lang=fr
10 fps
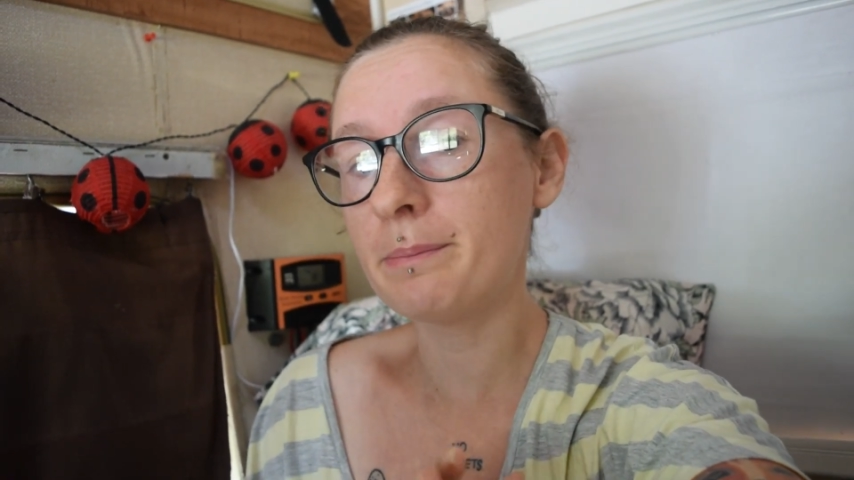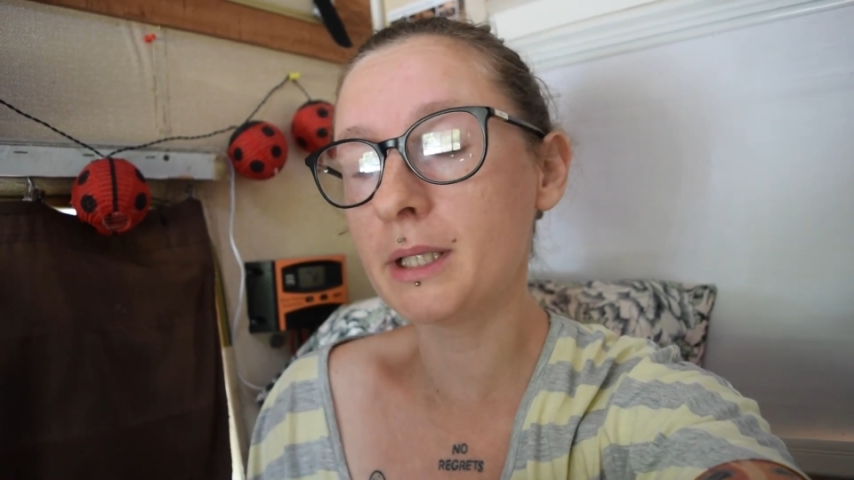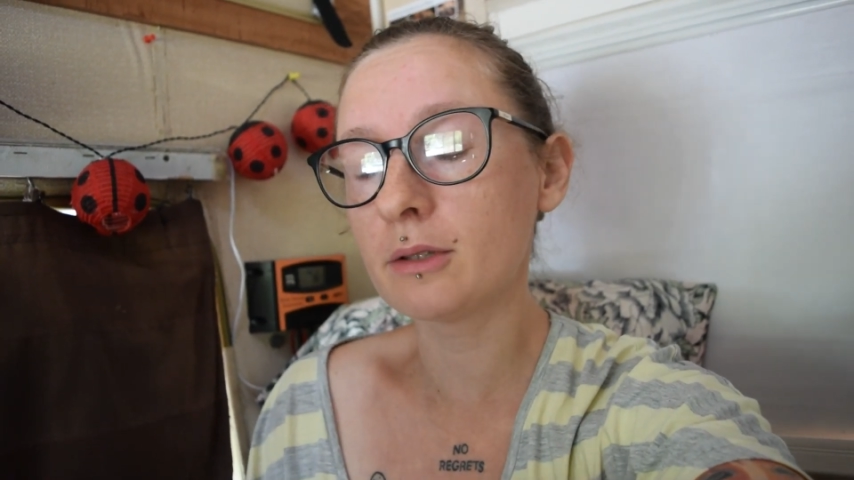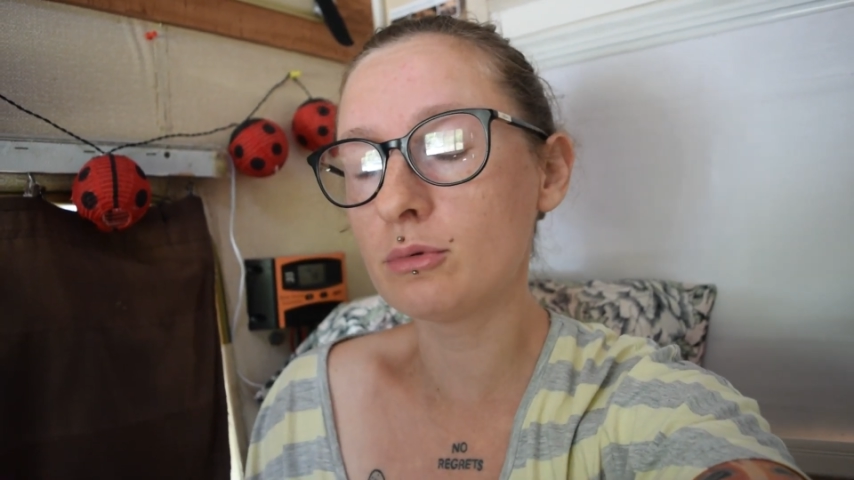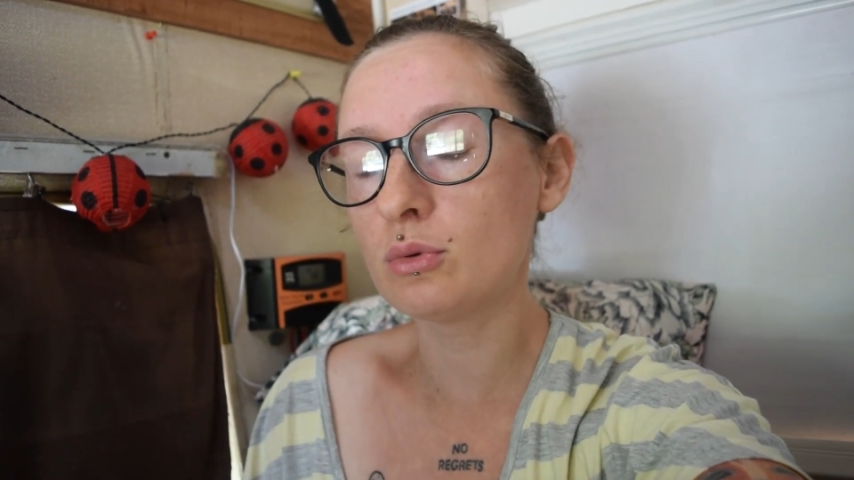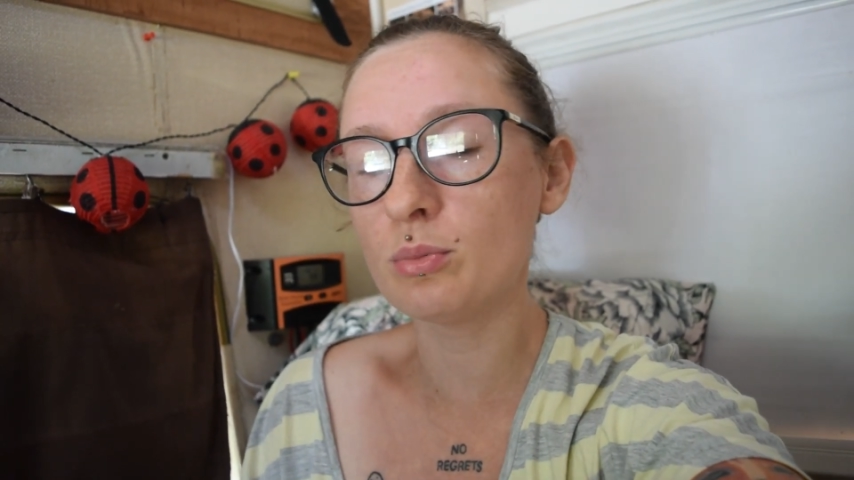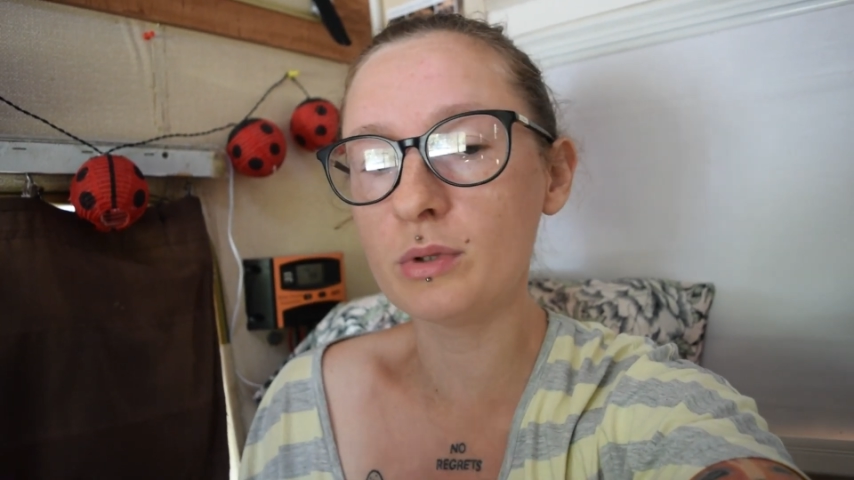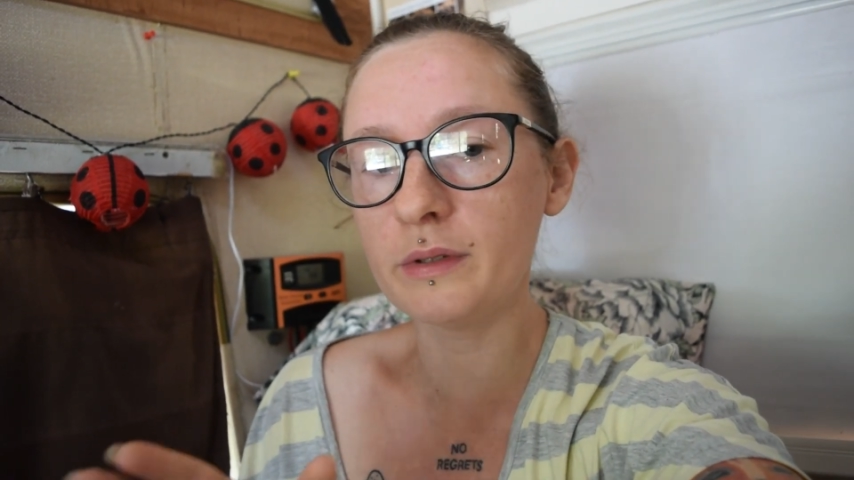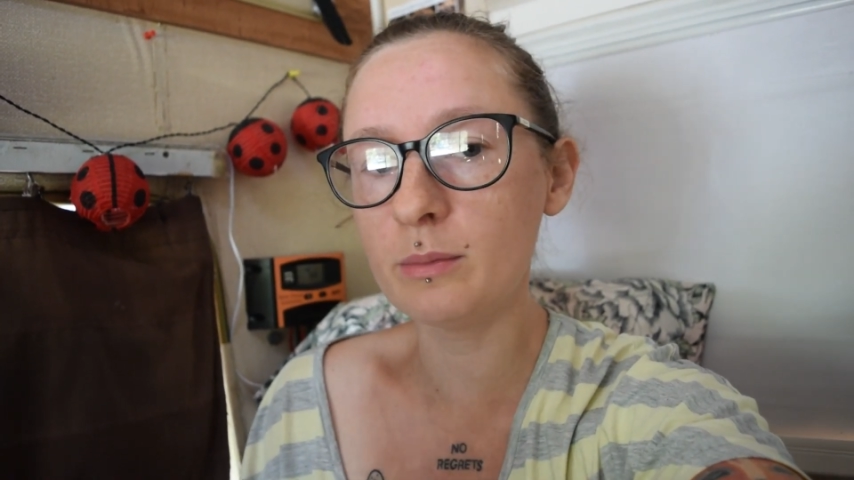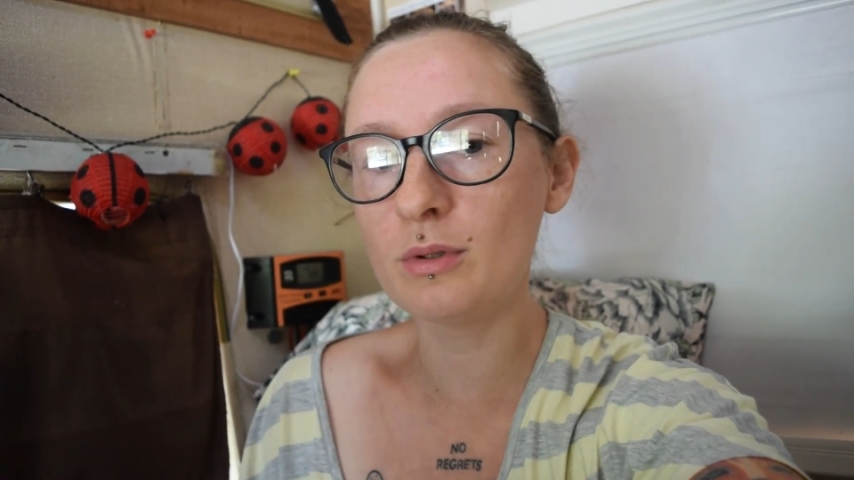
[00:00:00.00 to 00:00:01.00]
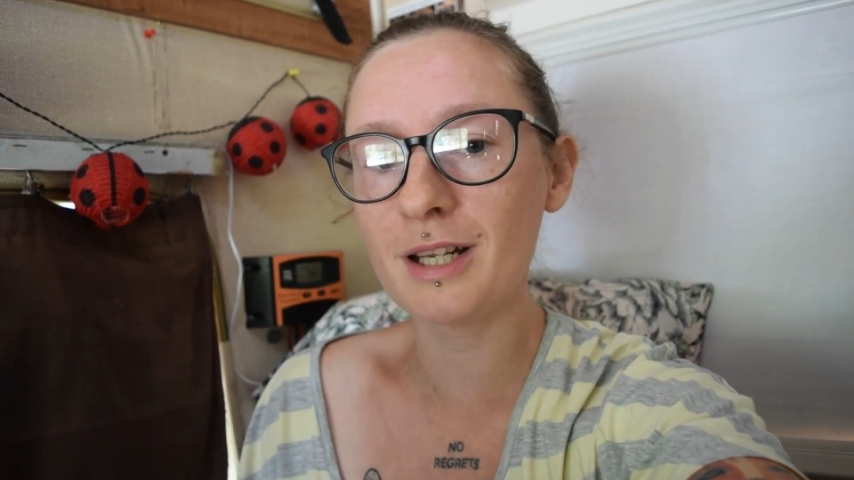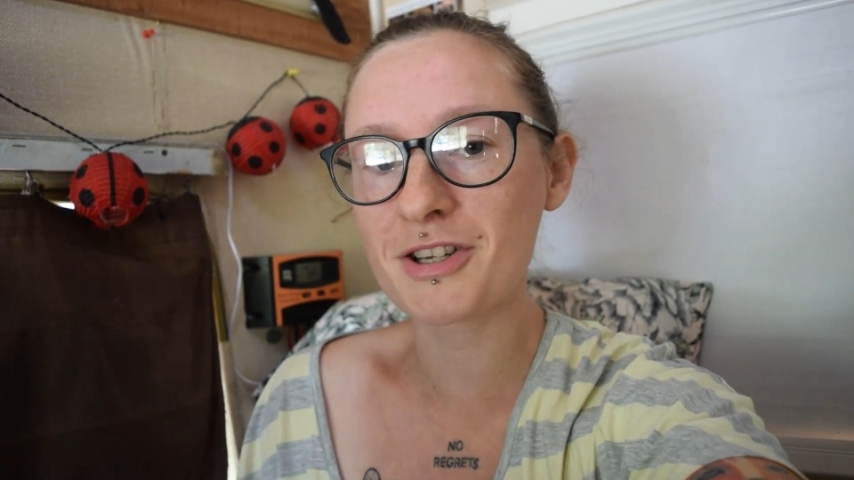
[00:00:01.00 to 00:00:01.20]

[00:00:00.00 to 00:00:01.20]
pires vues depuis le début de la